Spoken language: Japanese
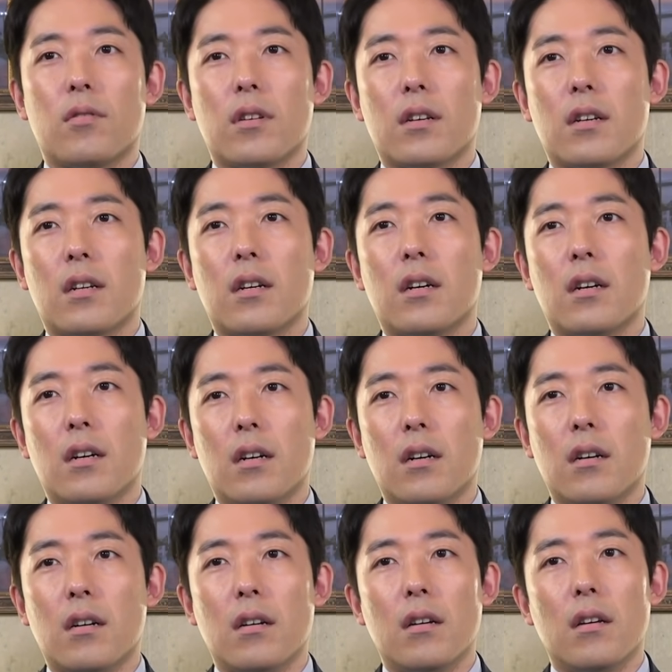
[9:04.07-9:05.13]
これ
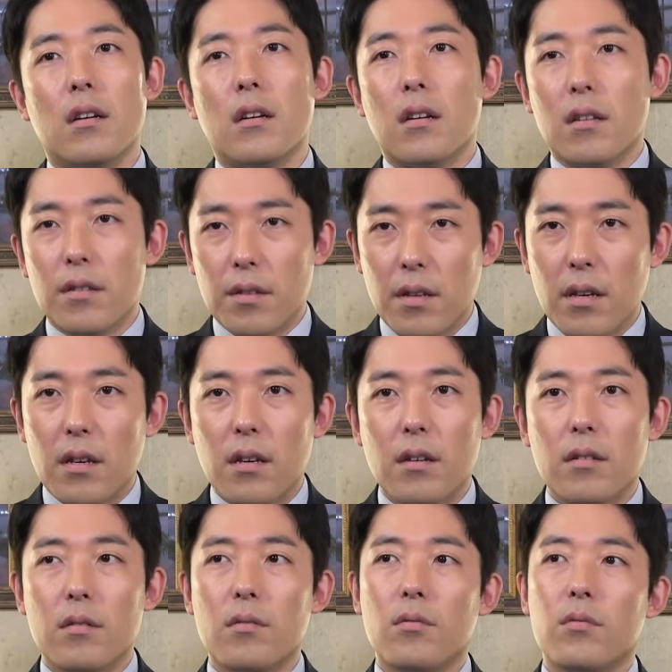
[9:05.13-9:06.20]
から
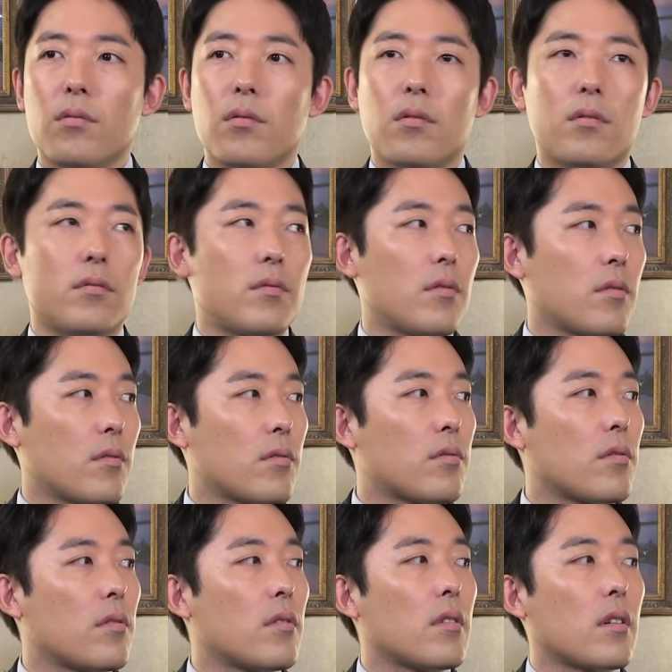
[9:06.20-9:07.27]
ね、うん、どんどんそれこ
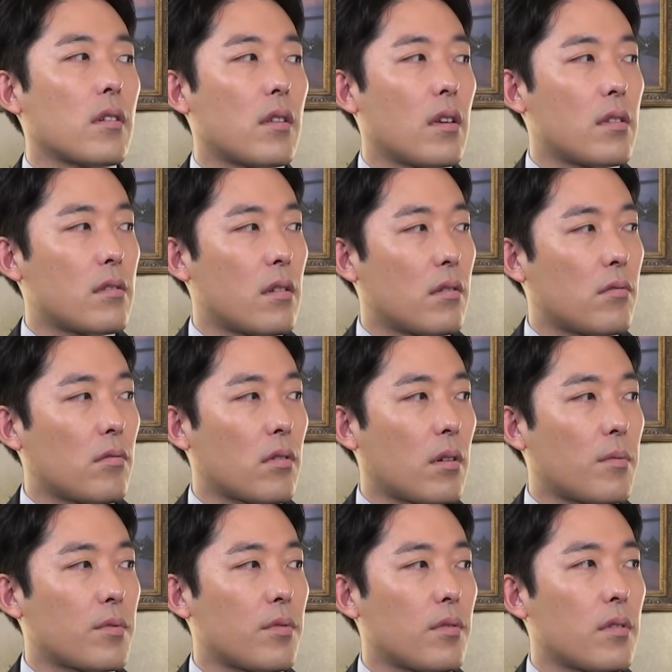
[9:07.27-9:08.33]
そなんかテンセントと
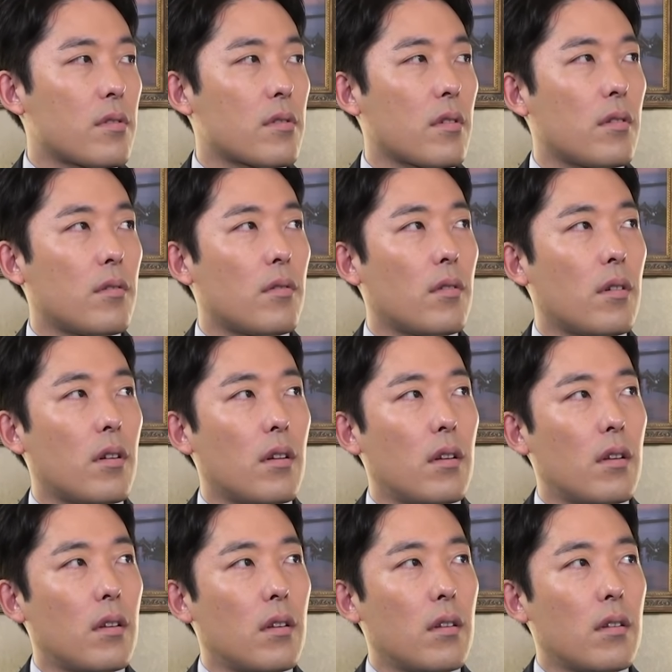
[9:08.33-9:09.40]
かもそうですけど、う
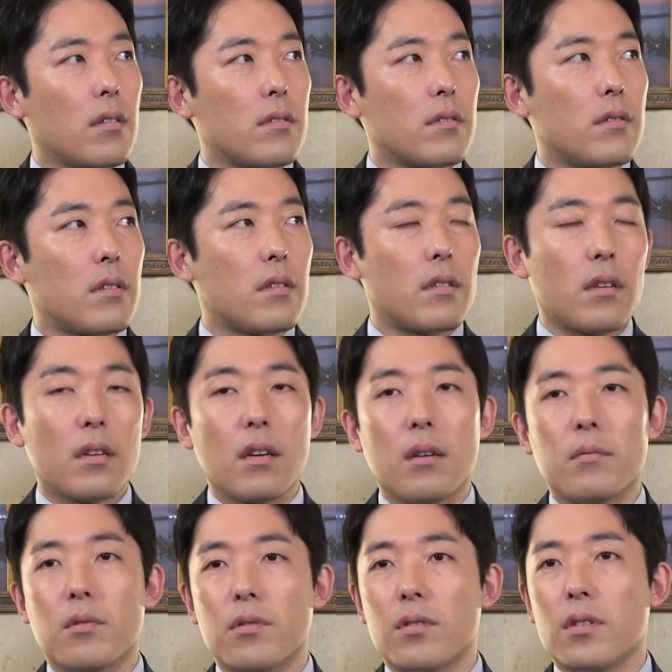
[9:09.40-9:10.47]
ん、絶対
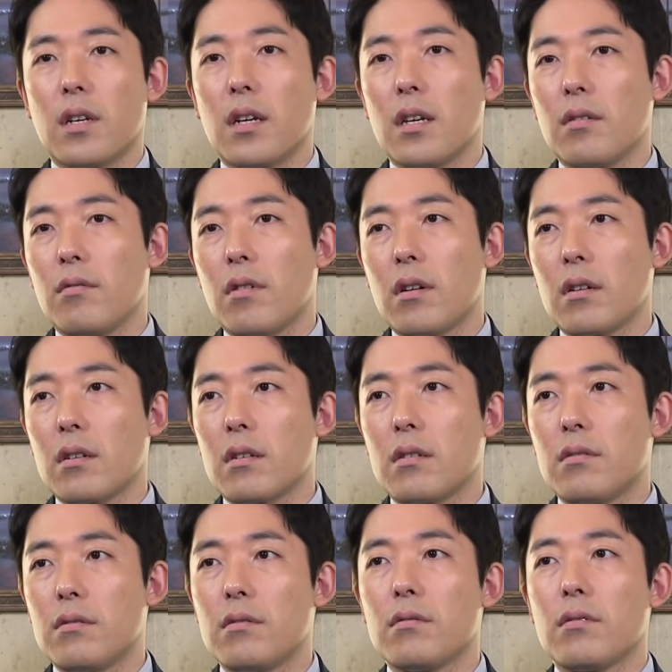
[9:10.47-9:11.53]
ゲームの時代は
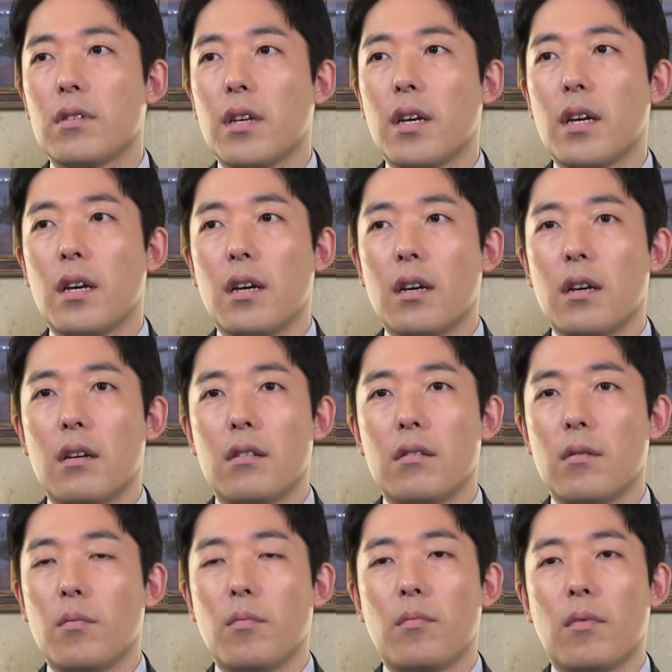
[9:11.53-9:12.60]
来るので、
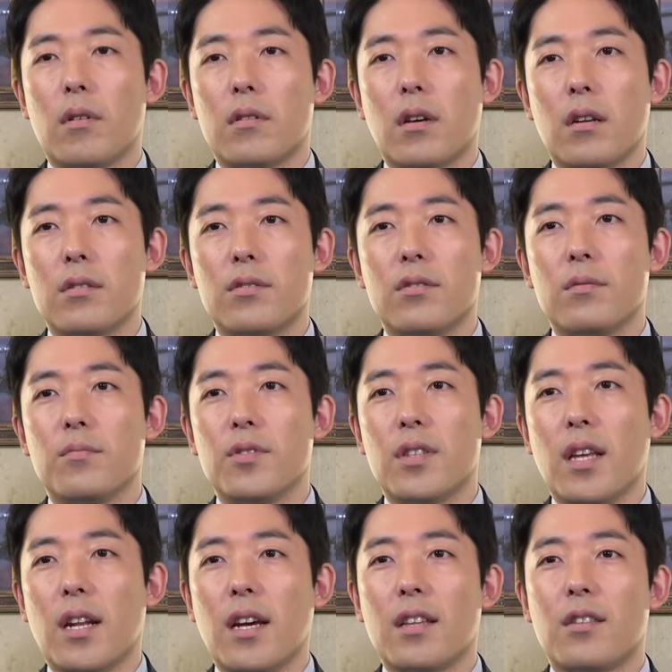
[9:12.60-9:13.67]
でもまあ単純に向い
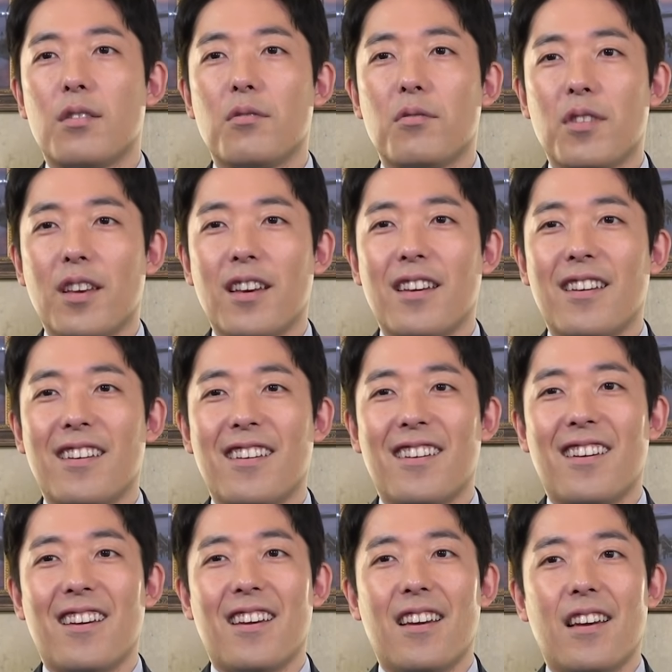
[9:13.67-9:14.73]
てないっていうね
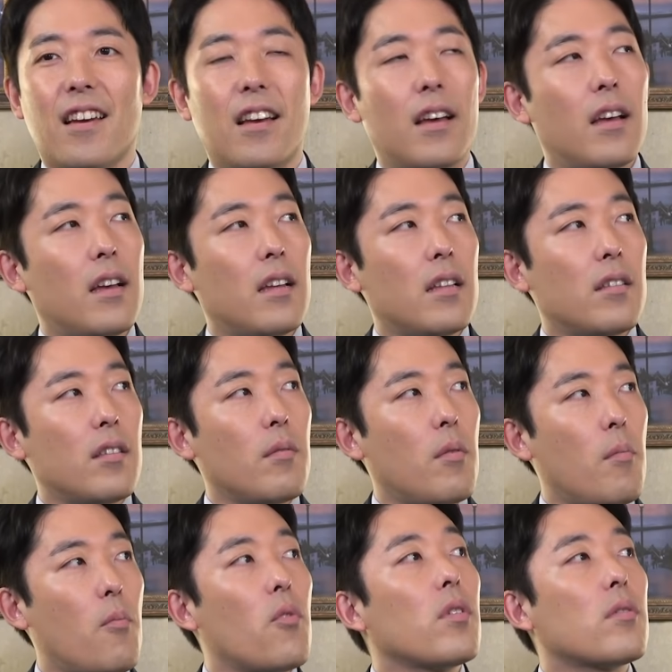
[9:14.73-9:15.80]
で
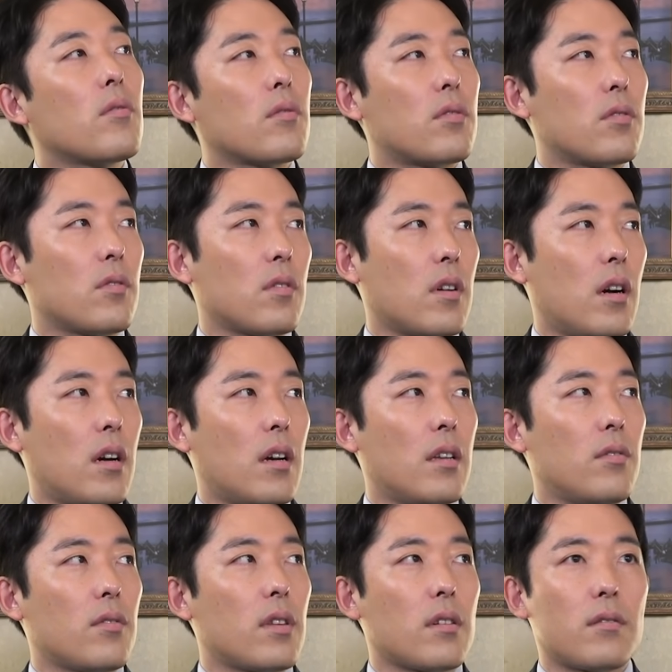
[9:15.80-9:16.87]
ももう一個来るのが
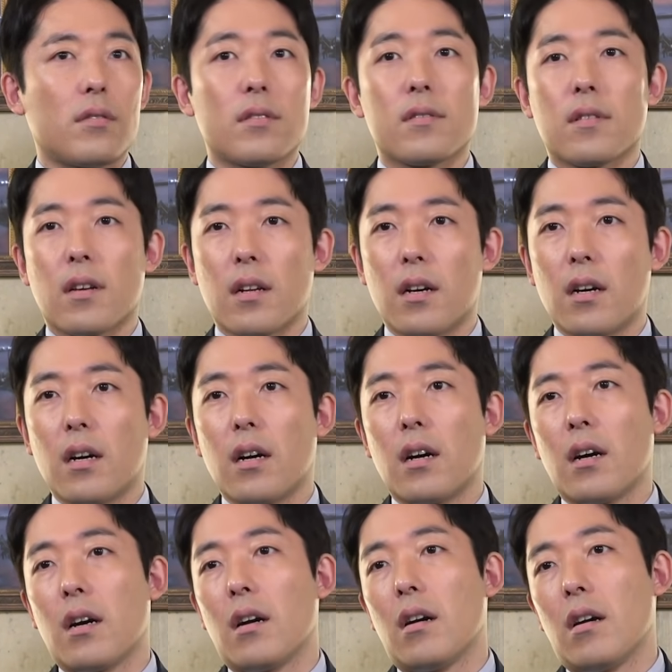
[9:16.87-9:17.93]
エドテックですから、
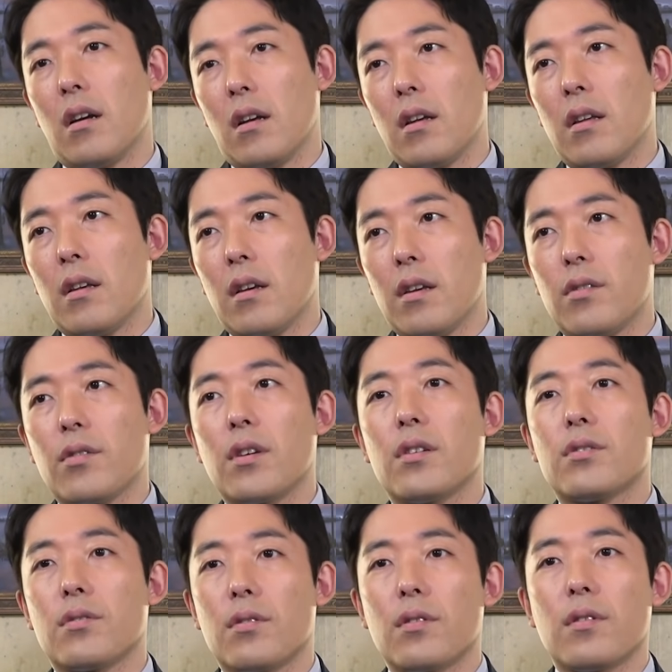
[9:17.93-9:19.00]

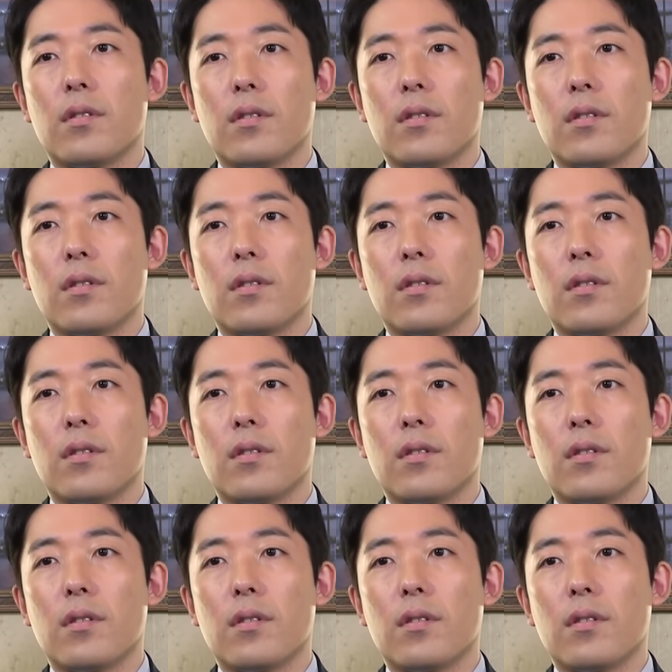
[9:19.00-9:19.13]
エデュケーション、